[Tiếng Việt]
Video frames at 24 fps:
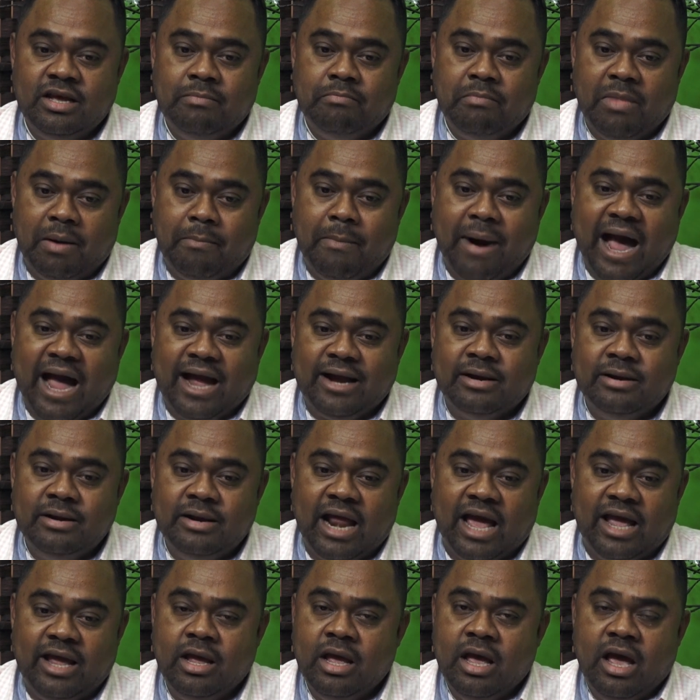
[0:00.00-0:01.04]
mà ba người
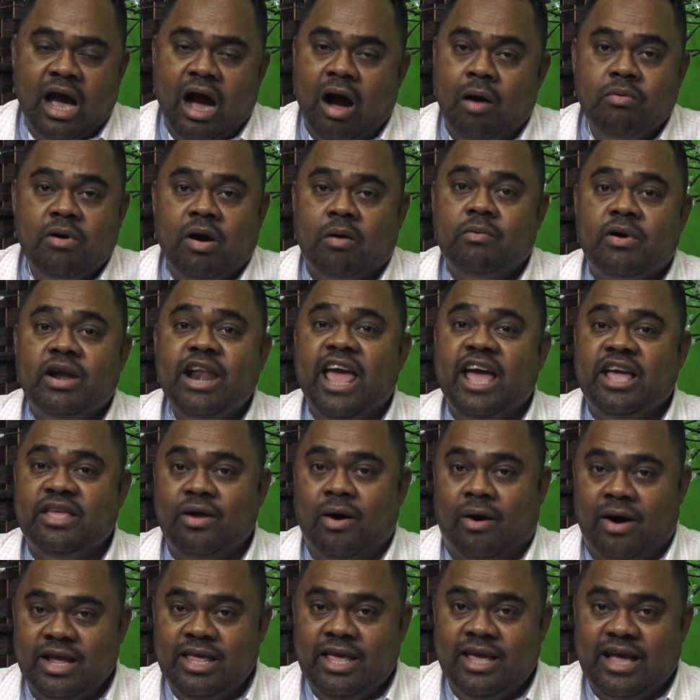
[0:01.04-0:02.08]
này ông có đe
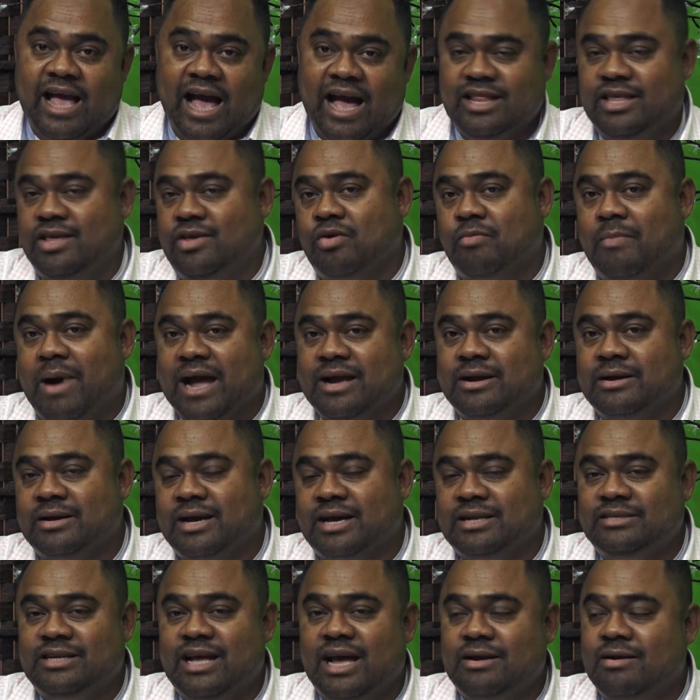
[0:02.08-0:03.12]
dọa gì cả thí dụ ba người
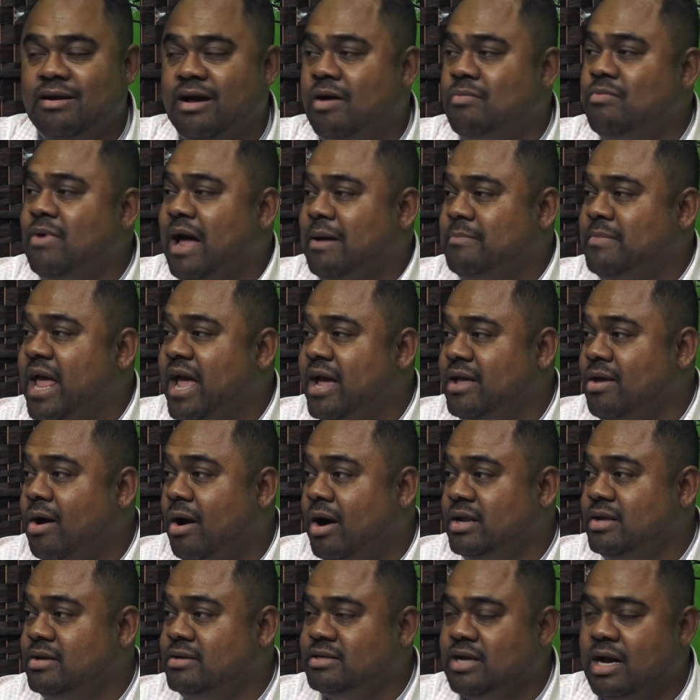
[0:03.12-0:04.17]
cảnh sát nói ông làm đe
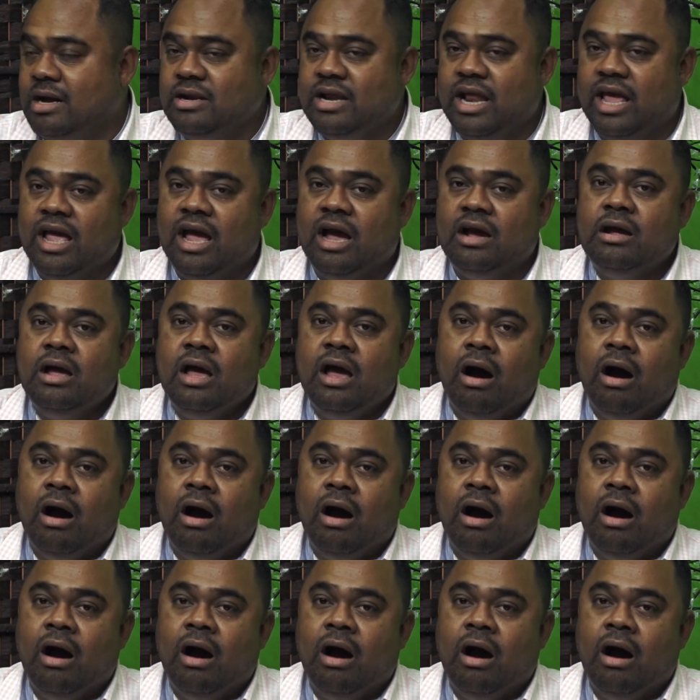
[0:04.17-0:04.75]
dọa thì sợ nè